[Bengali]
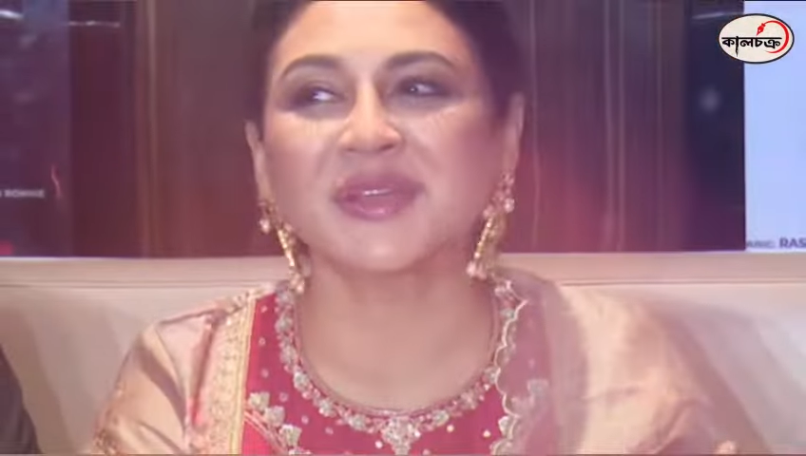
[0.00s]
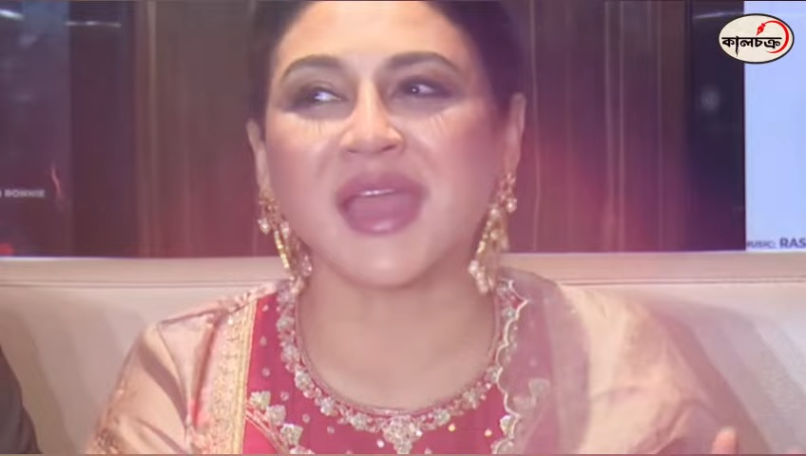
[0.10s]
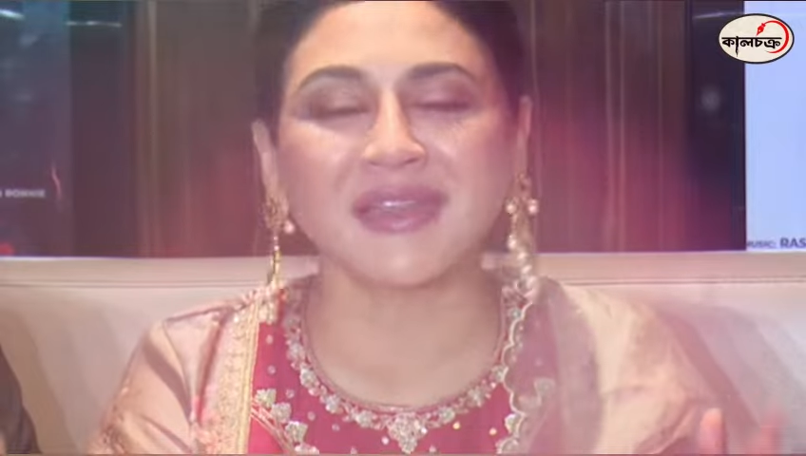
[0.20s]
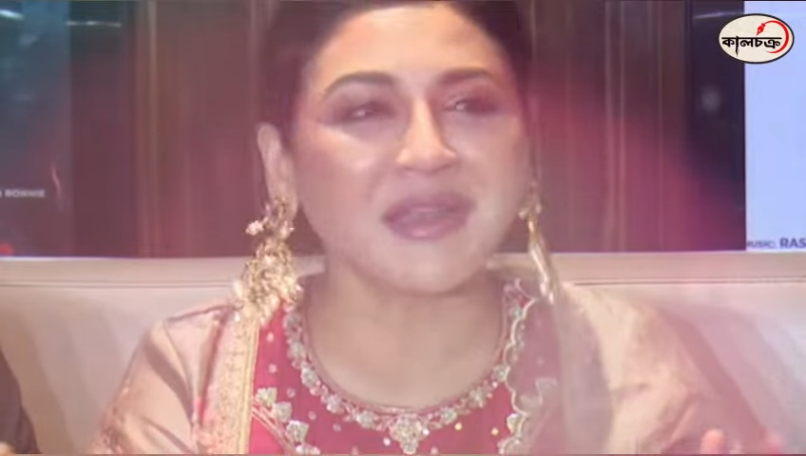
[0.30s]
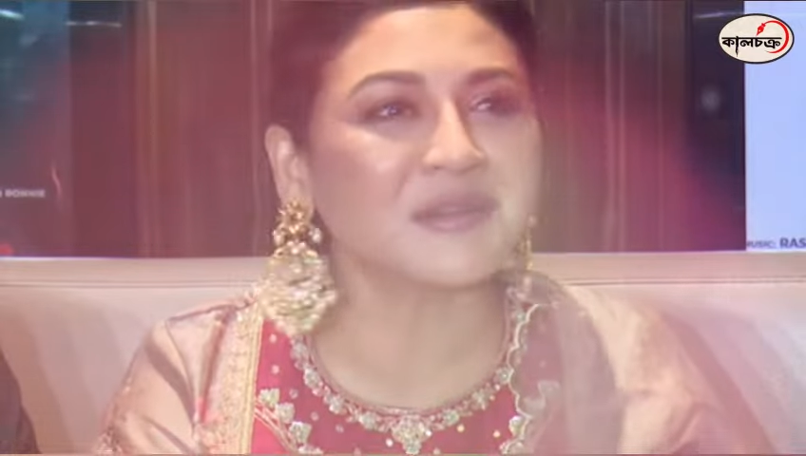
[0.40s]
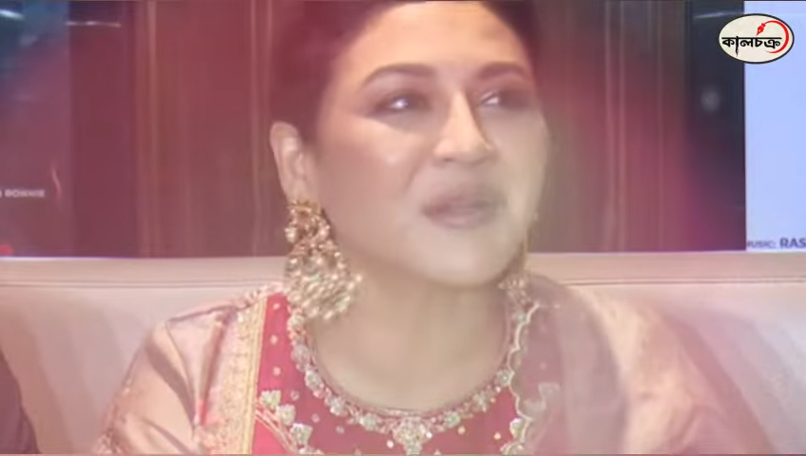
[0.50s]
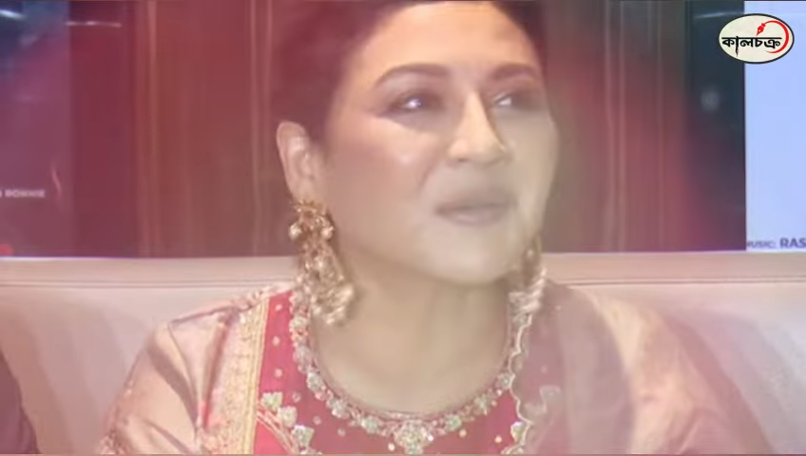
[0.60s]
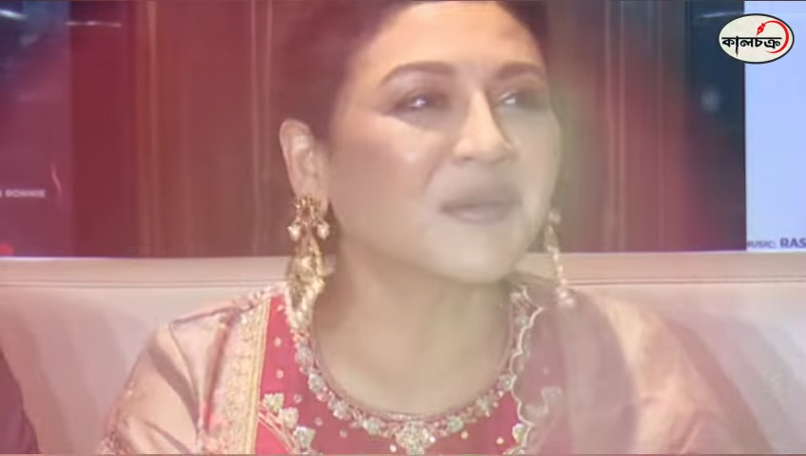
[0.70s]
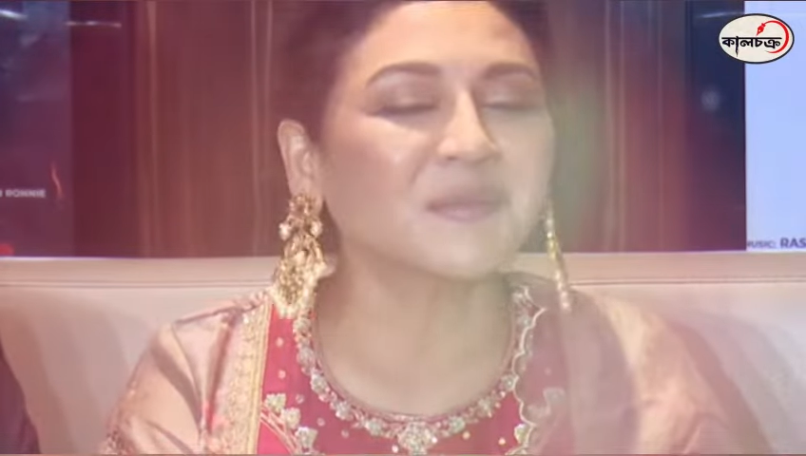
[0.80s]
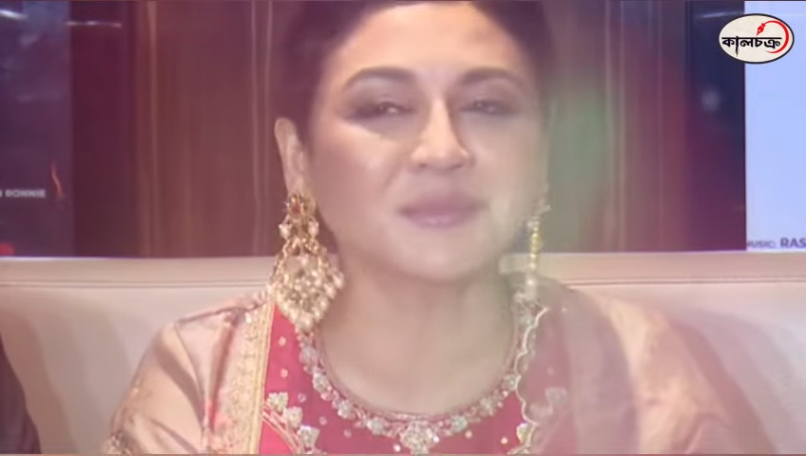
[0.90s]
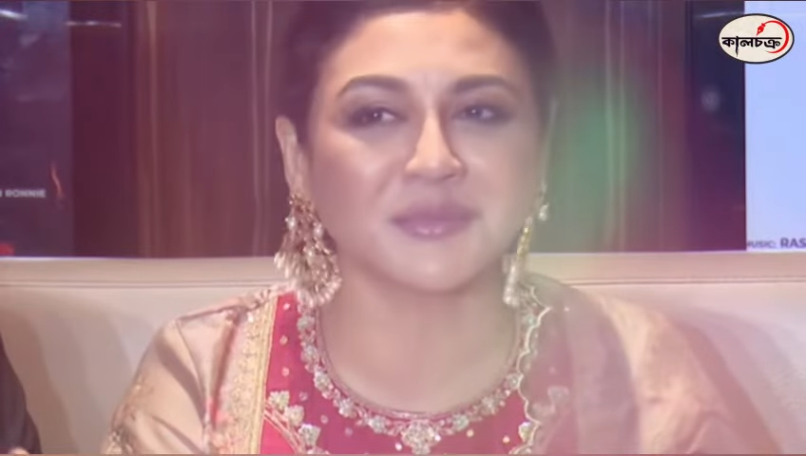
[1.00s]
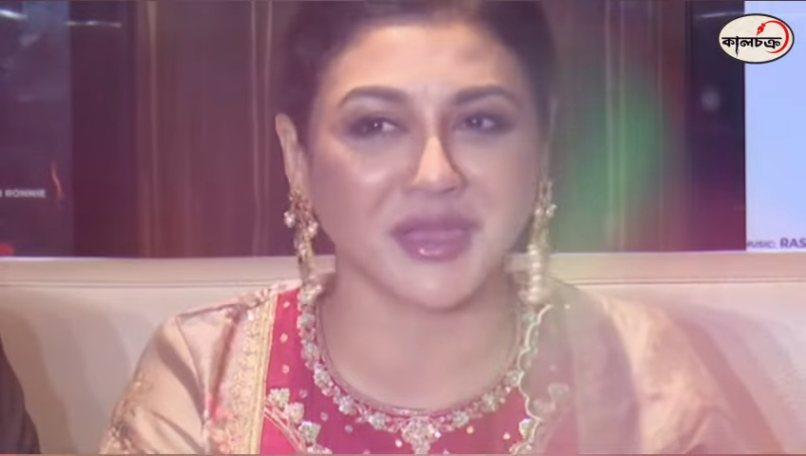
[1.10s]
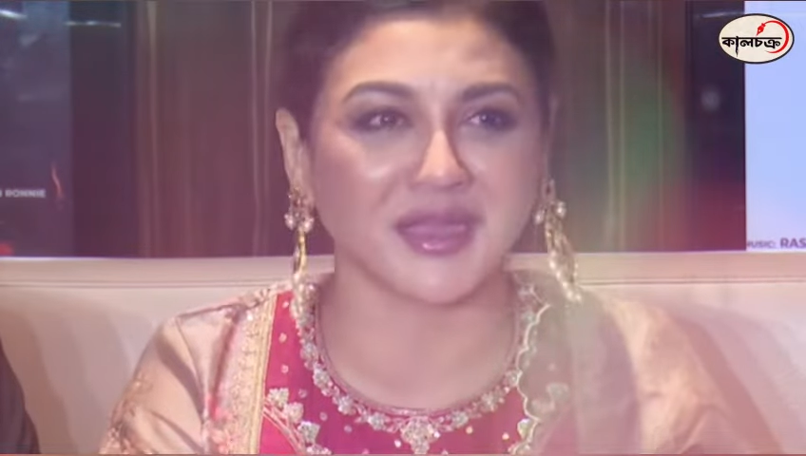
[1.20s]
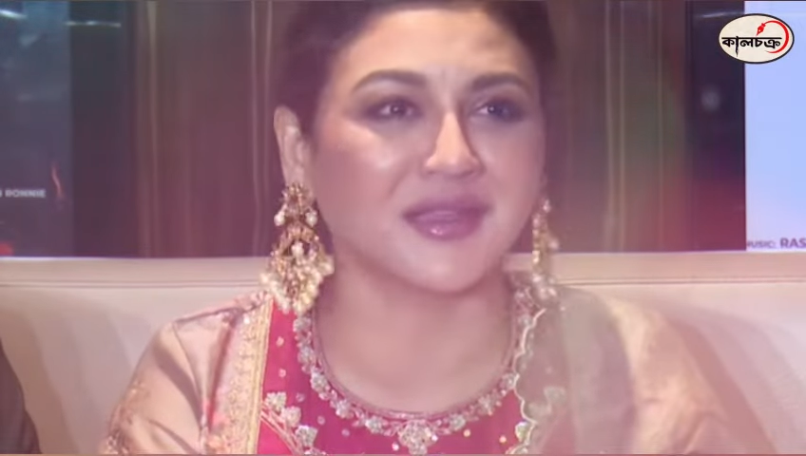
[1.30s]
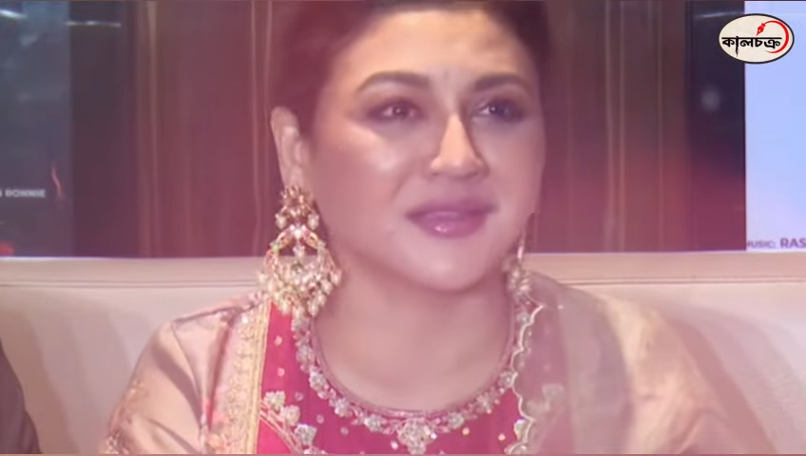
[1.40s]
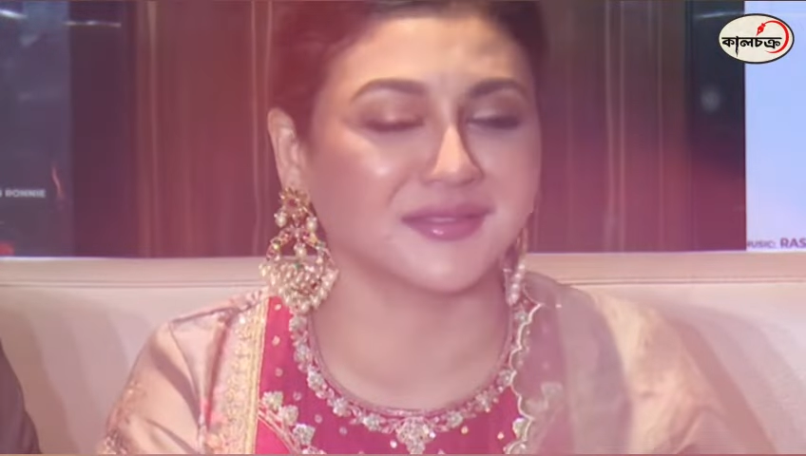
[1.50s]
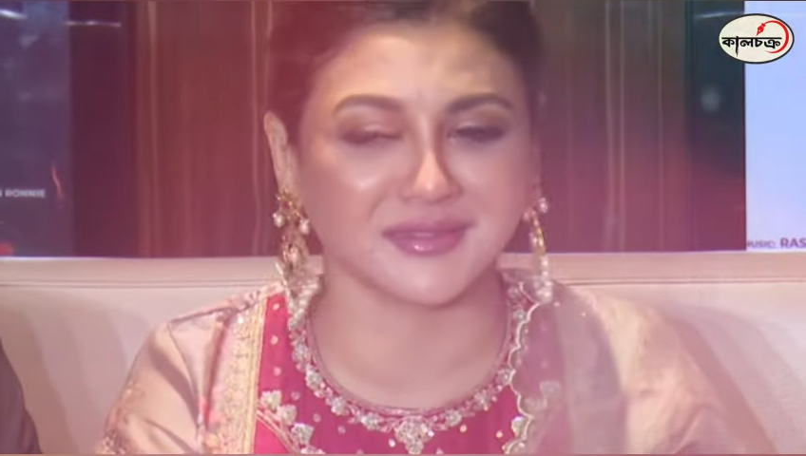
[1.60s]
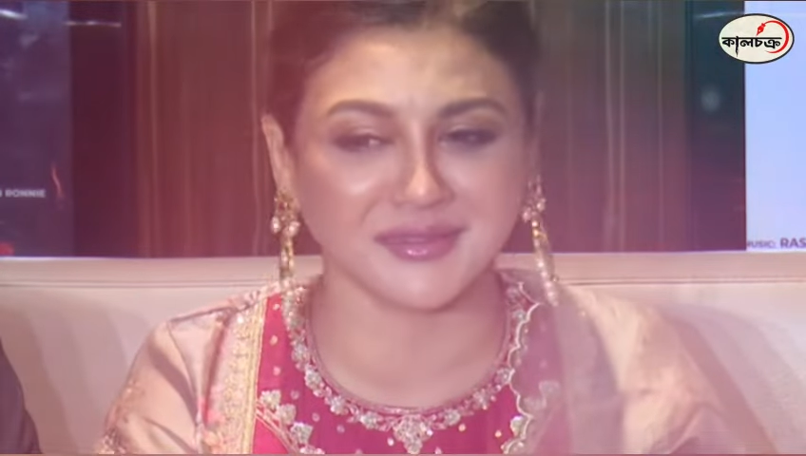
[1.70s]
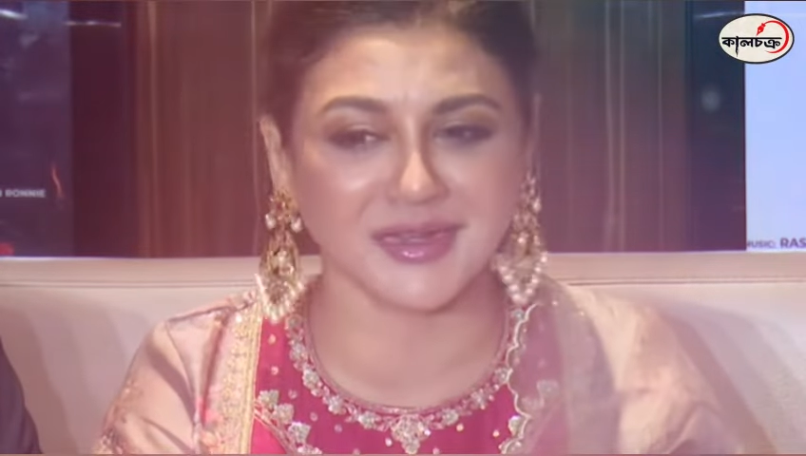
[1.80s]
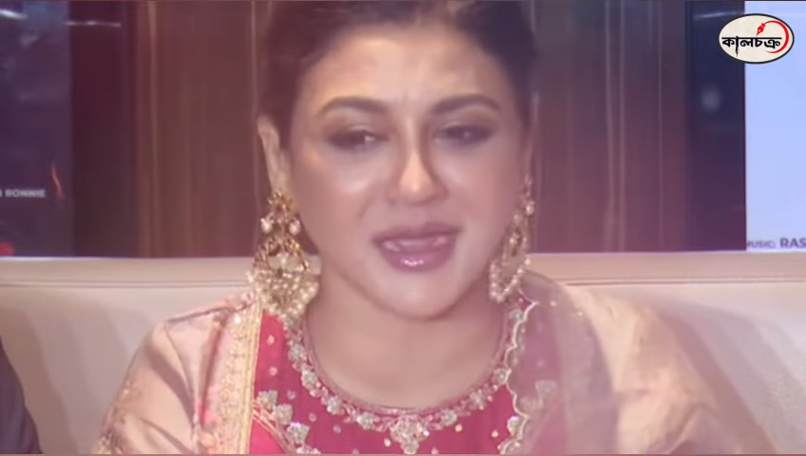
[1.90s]
স্বস্তিকা মুখার্জি বাংলাদেশে
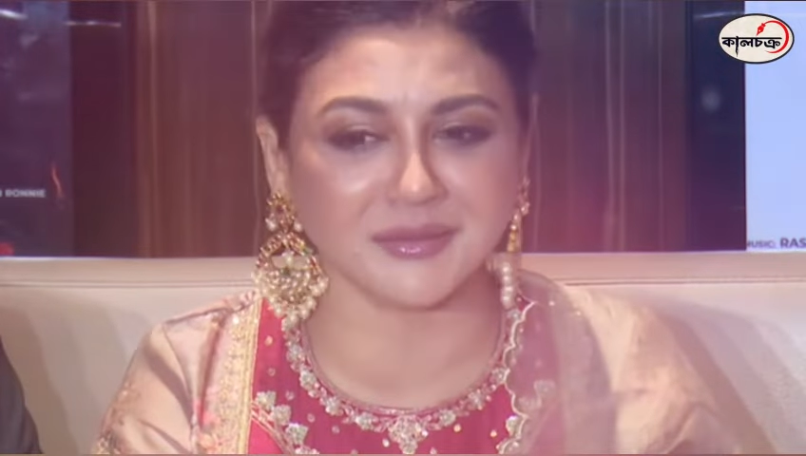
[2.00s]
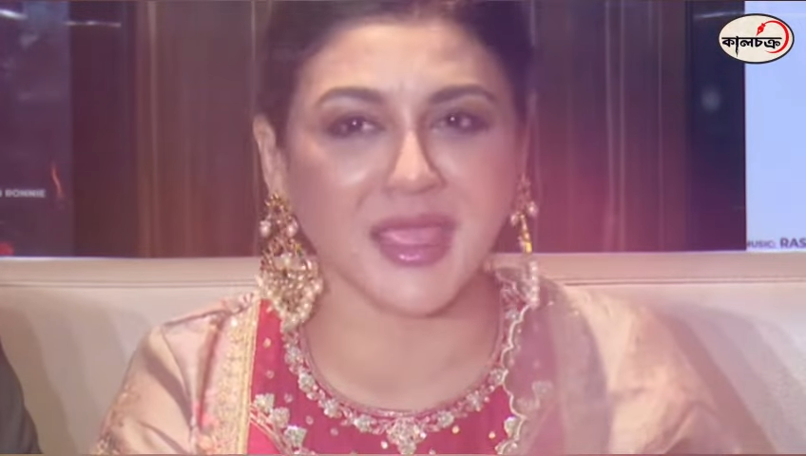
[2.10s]
এসেছিলেন